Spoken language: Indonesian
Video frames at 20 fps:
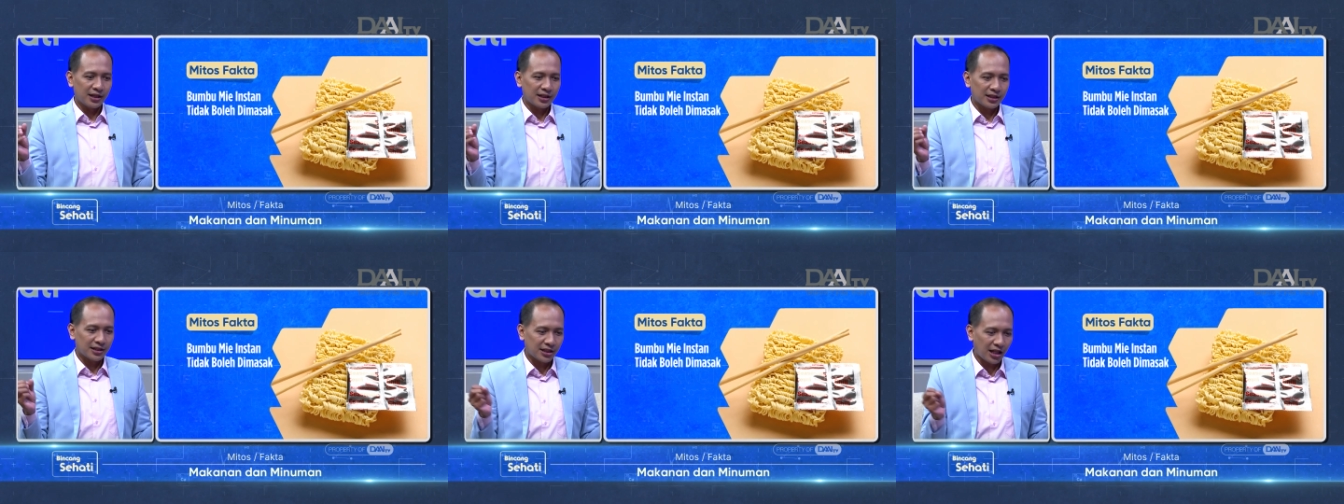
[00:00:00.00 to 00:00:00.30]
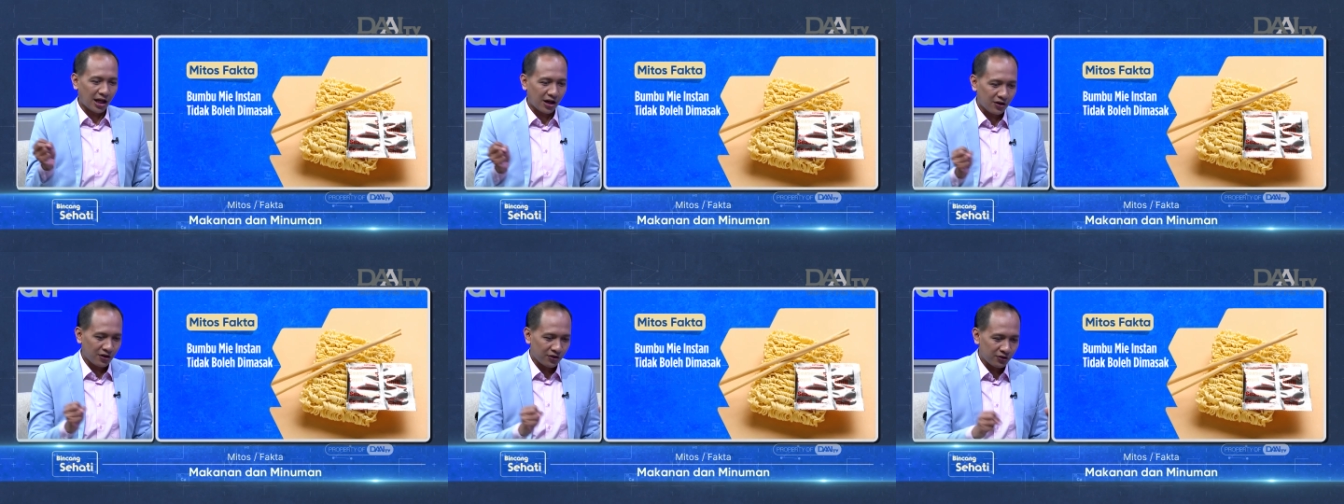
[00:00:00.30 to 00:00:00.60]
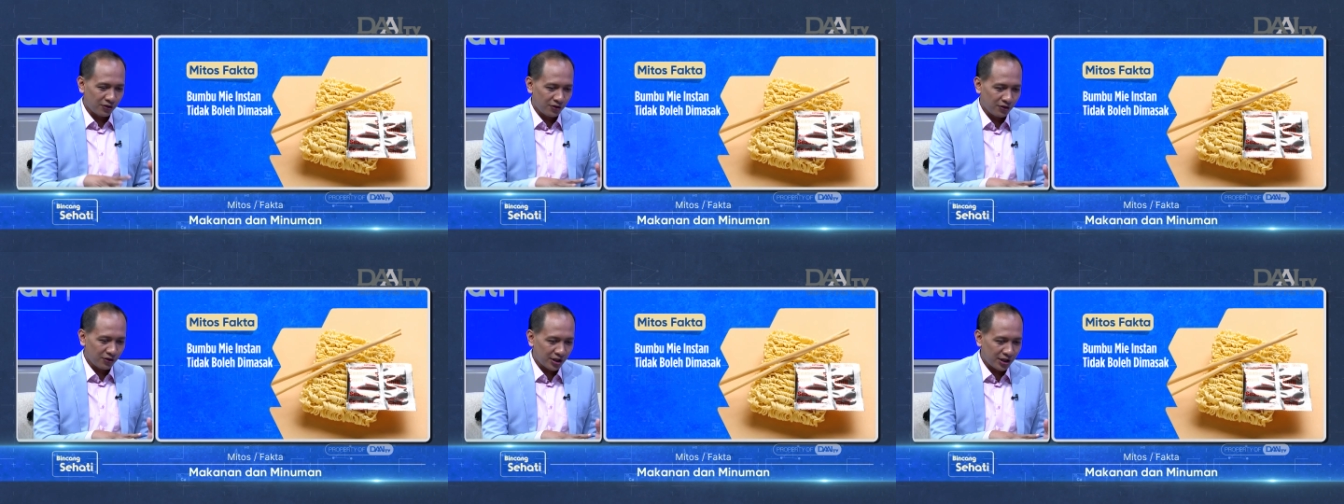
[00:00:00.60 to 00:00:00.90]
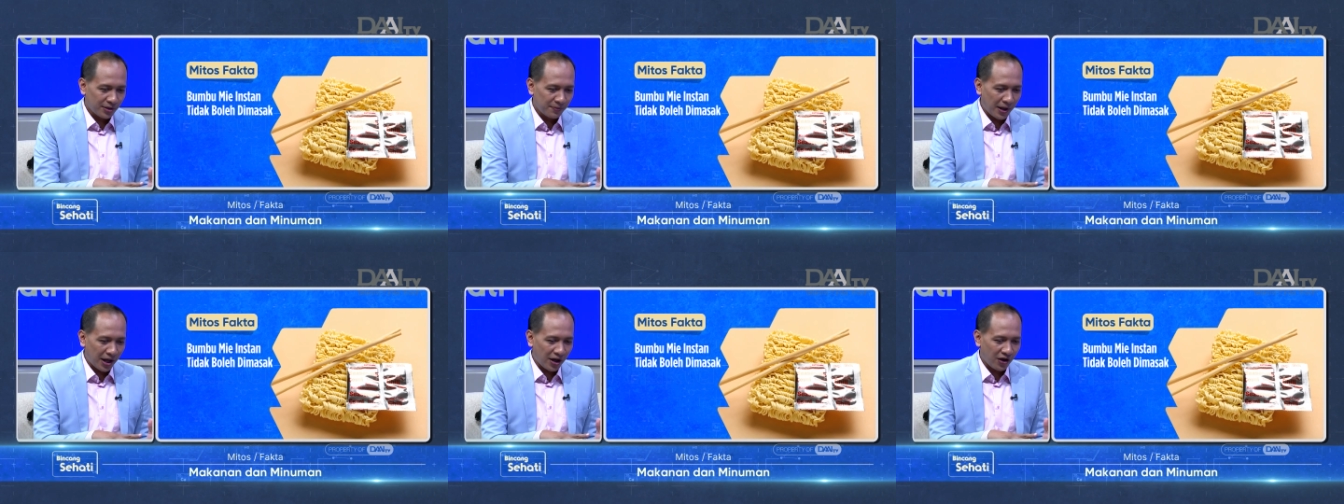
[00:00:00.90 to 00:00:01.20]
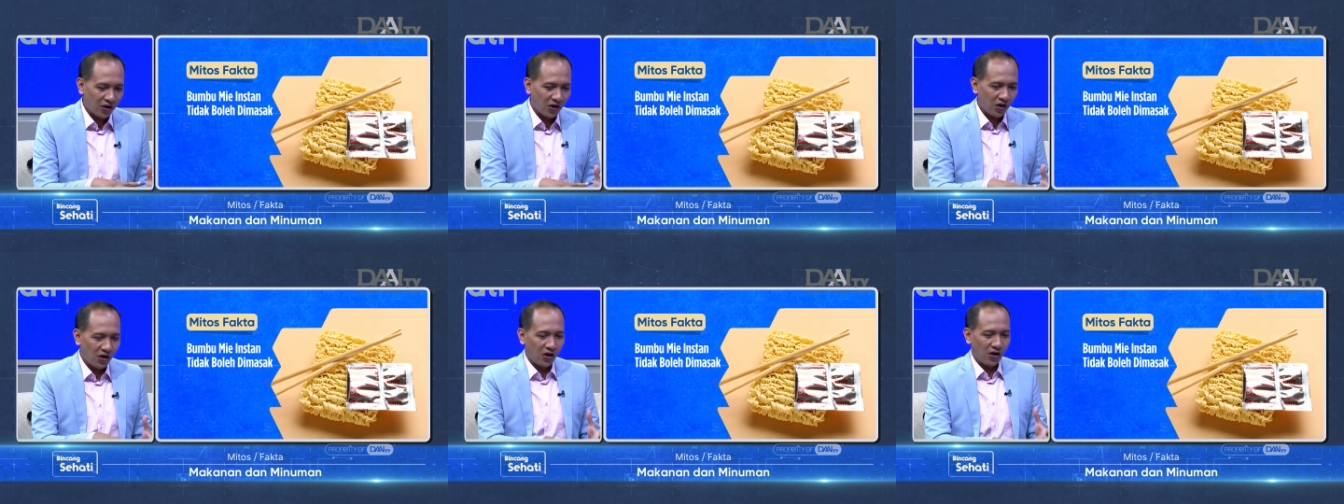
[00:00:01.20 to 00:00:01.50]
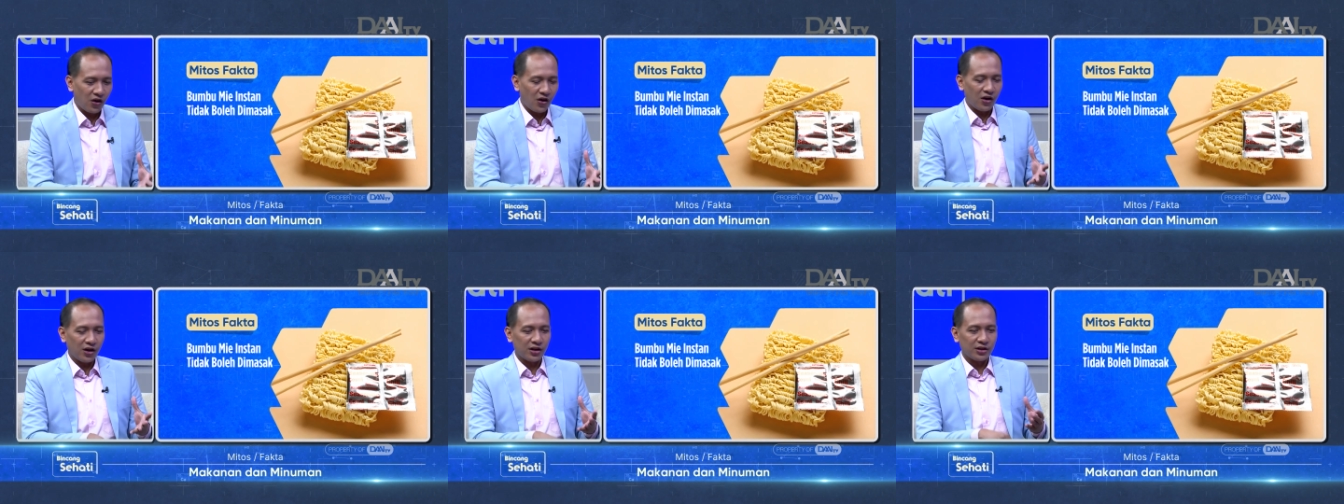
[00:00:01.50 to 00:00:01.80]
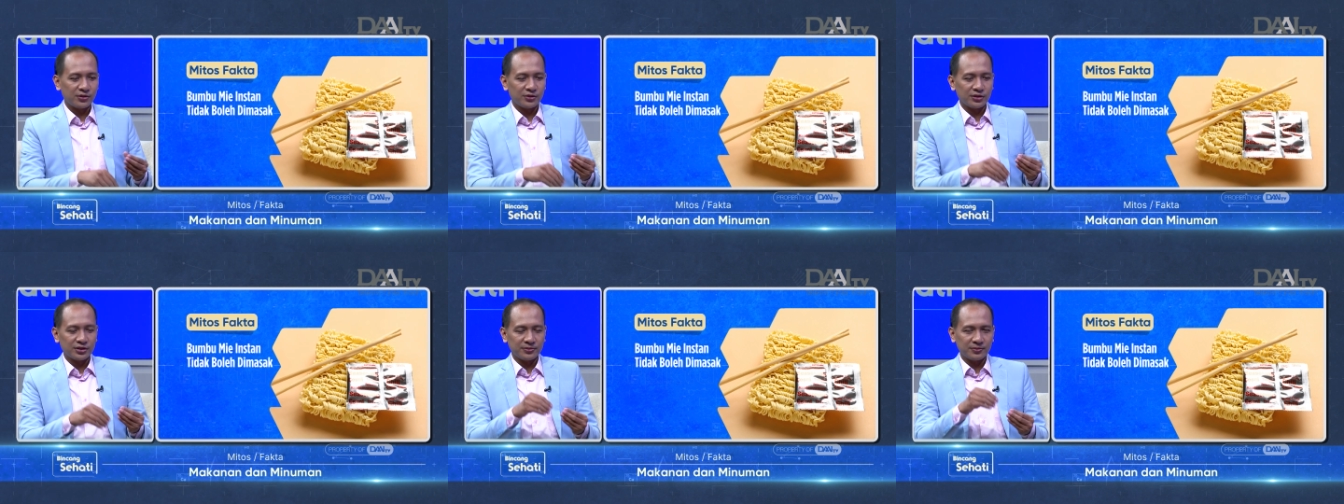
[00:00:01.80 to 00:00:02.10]
taruh dulu di mangkok,
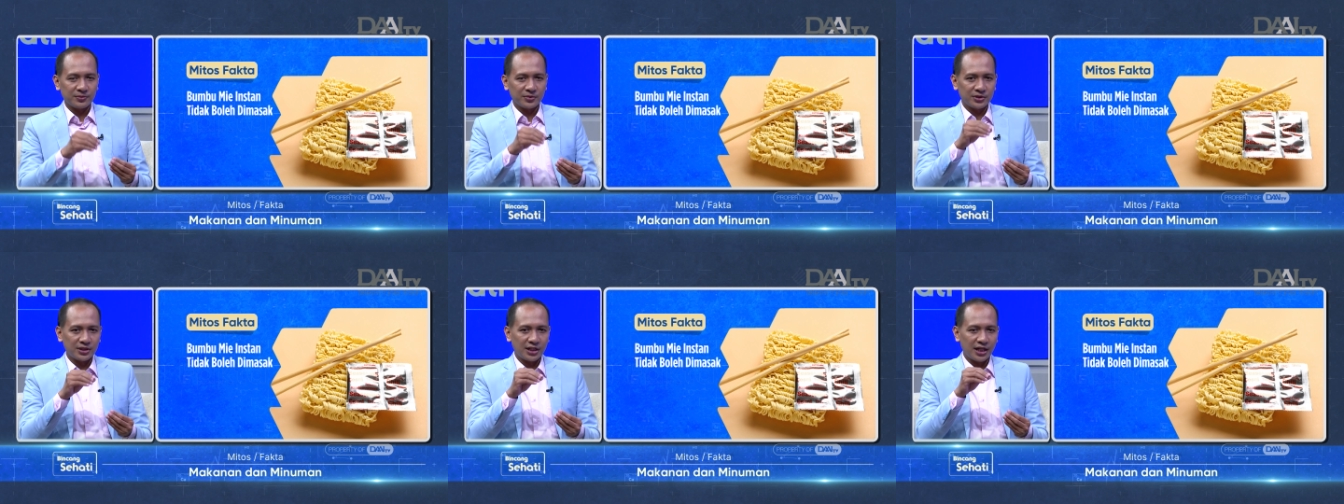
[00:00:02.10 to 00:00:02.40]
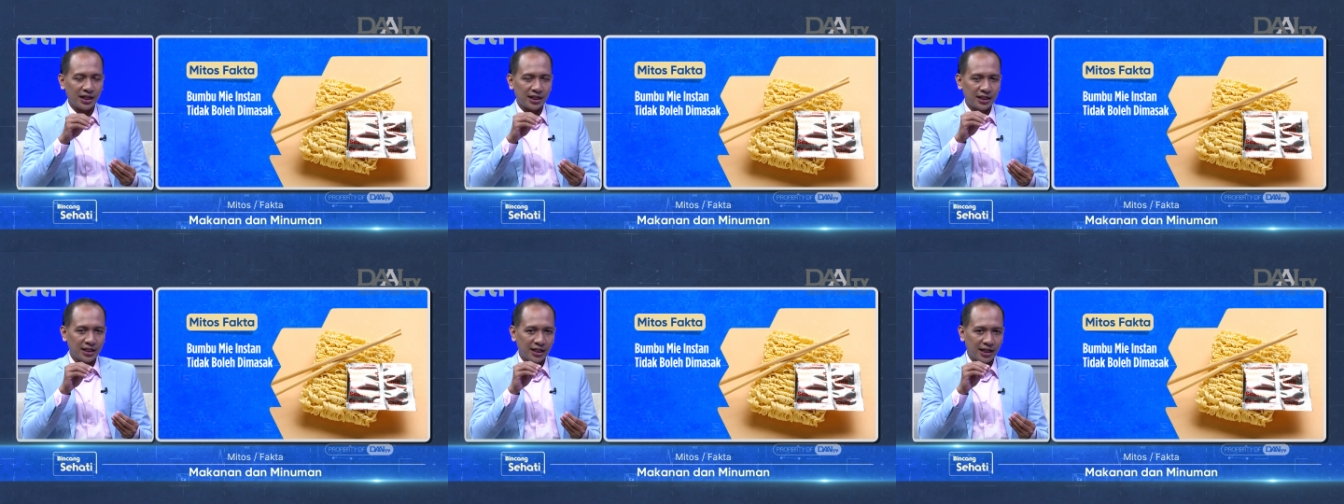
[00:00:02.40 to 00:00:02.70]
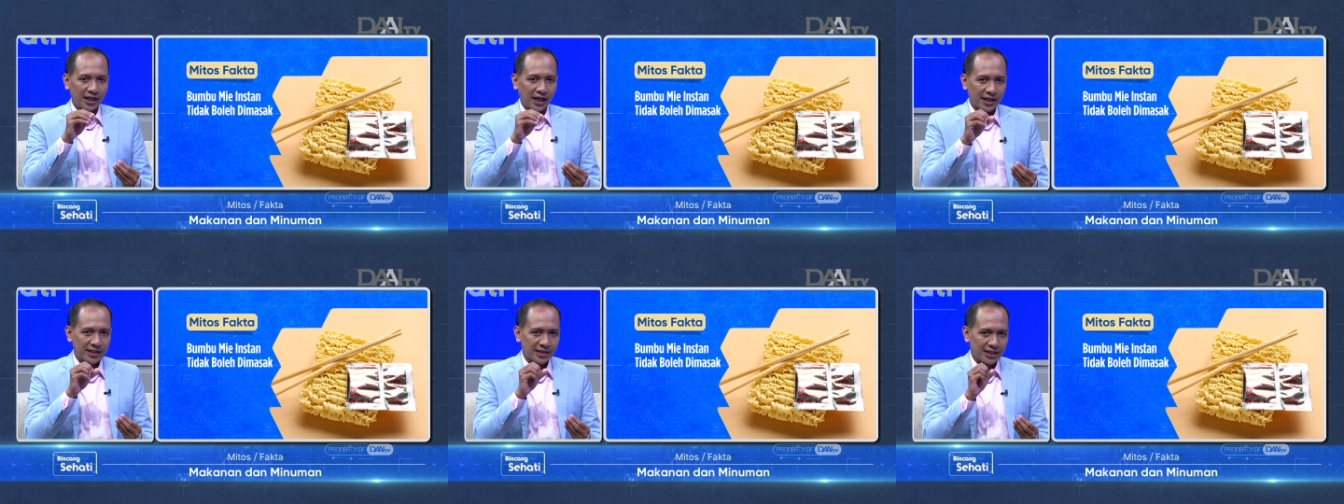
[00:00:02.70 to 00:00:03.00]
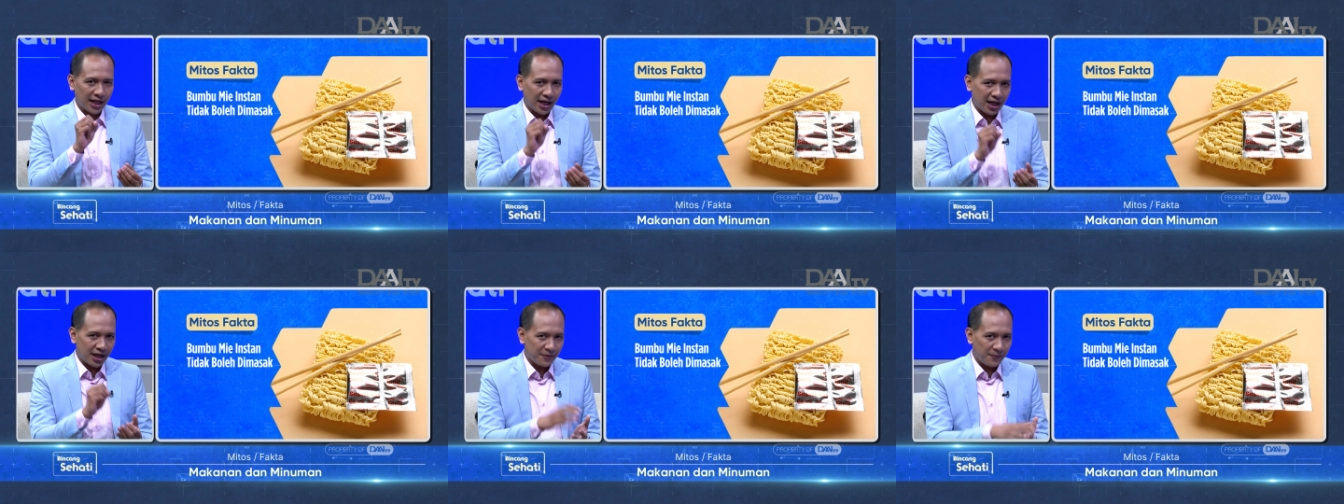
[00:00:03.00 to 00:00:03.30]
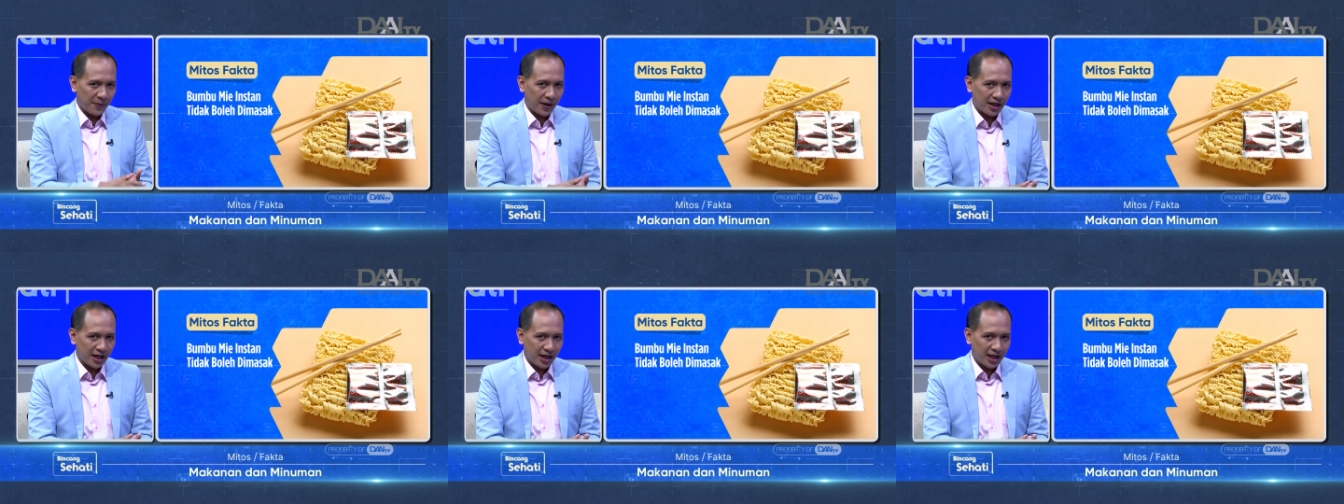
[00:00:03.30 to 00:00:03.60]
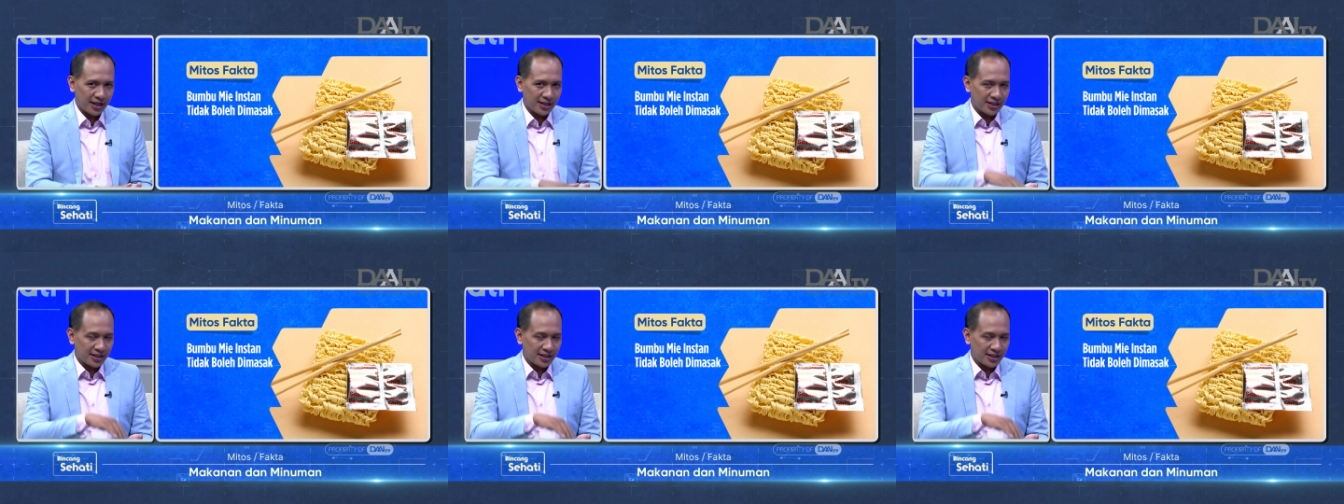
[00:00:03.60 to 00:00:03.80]
kemudian dikasih air panas,